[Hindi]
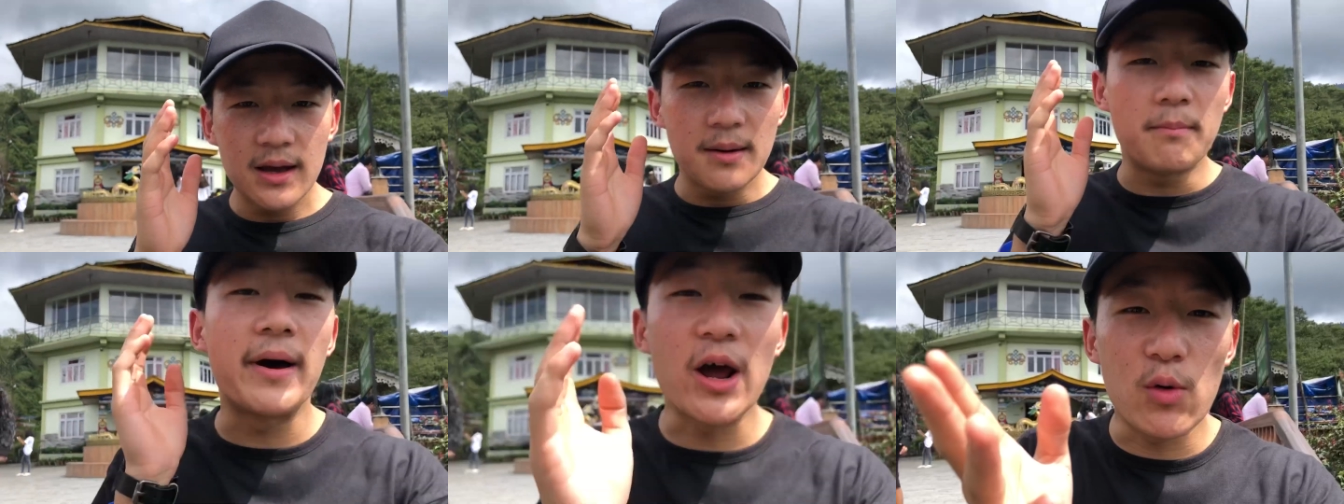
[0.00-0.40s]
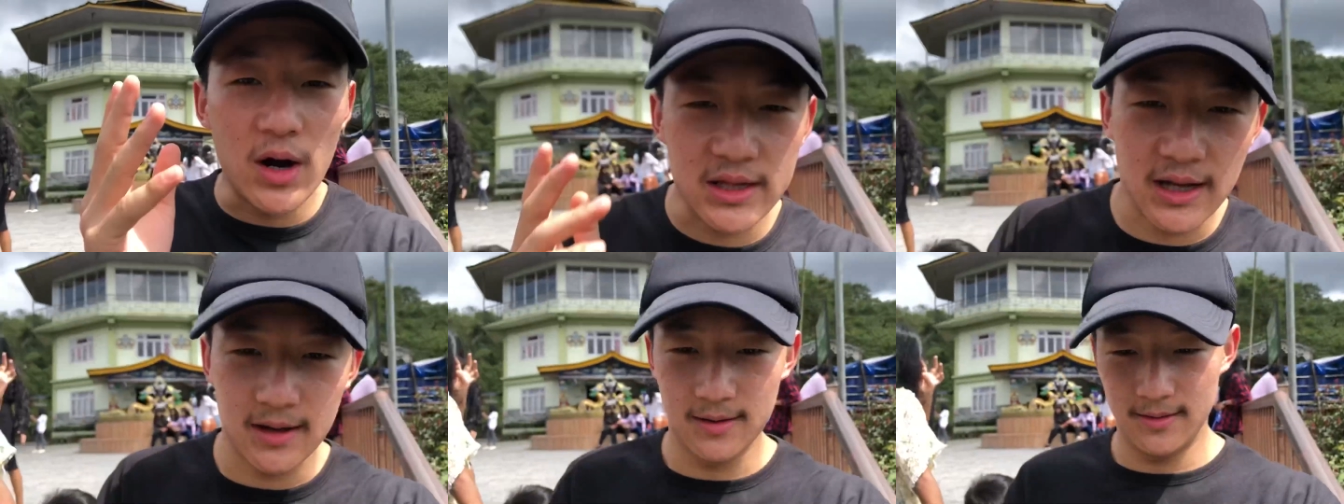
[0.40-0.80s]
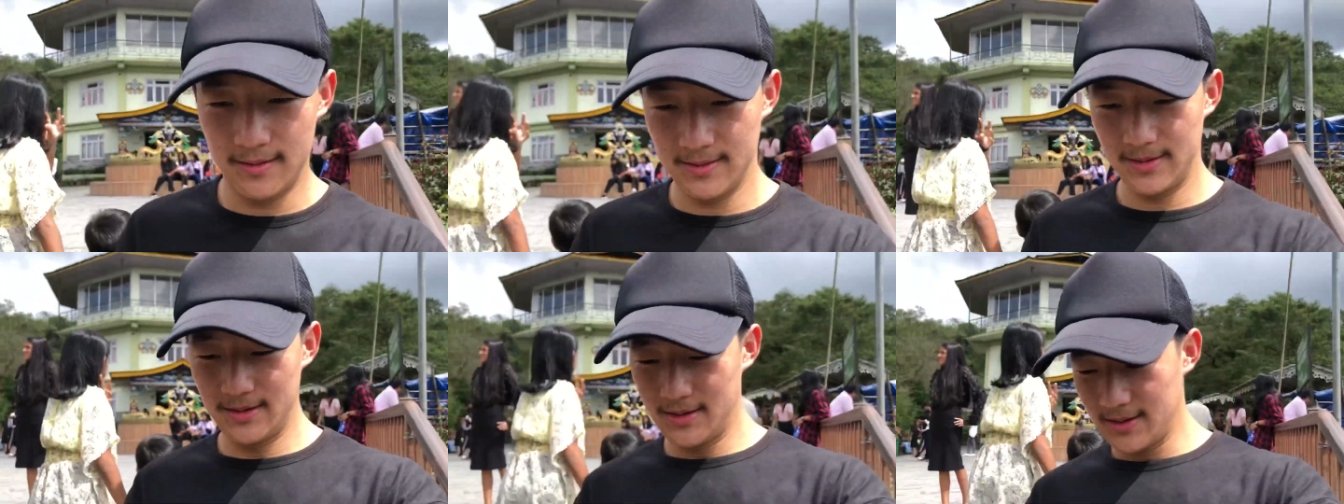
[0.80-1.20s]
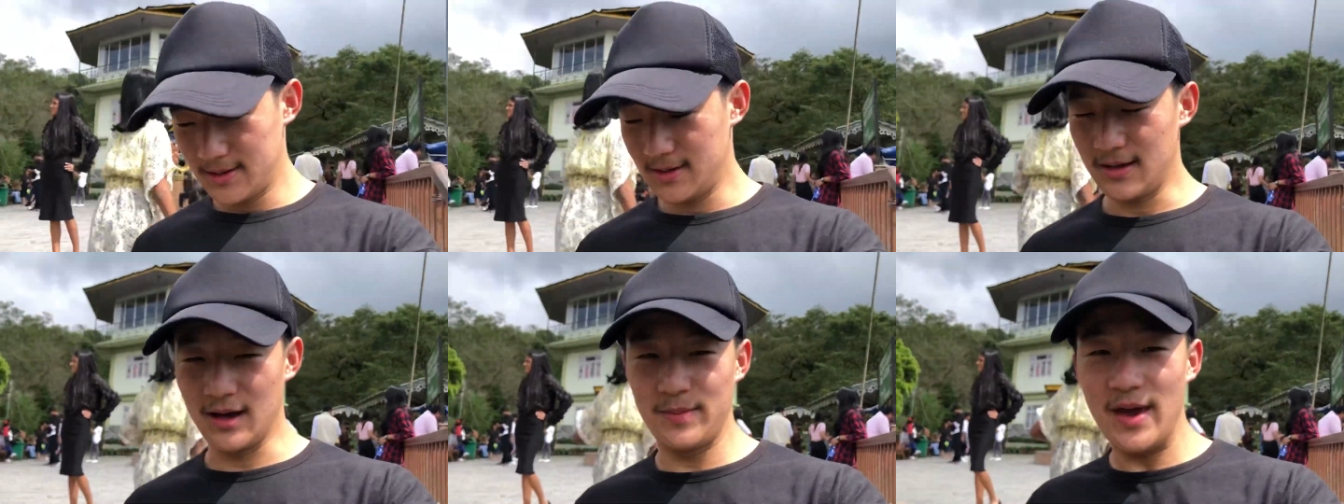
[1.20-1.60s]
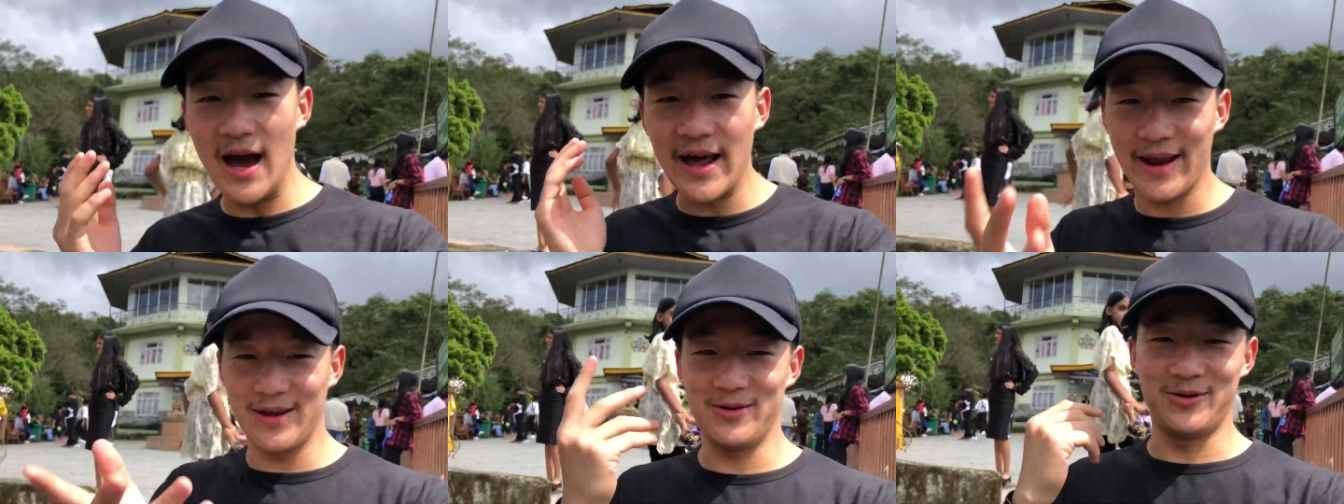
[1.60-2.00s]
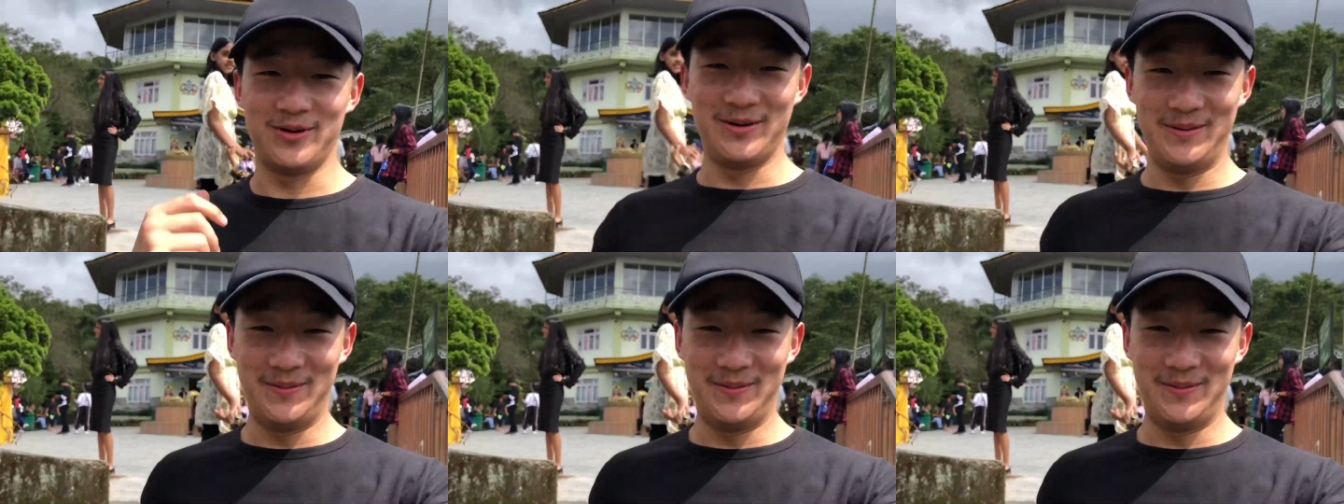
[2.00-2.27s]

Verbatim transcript: मरा हुआ था अभी आ रहे हो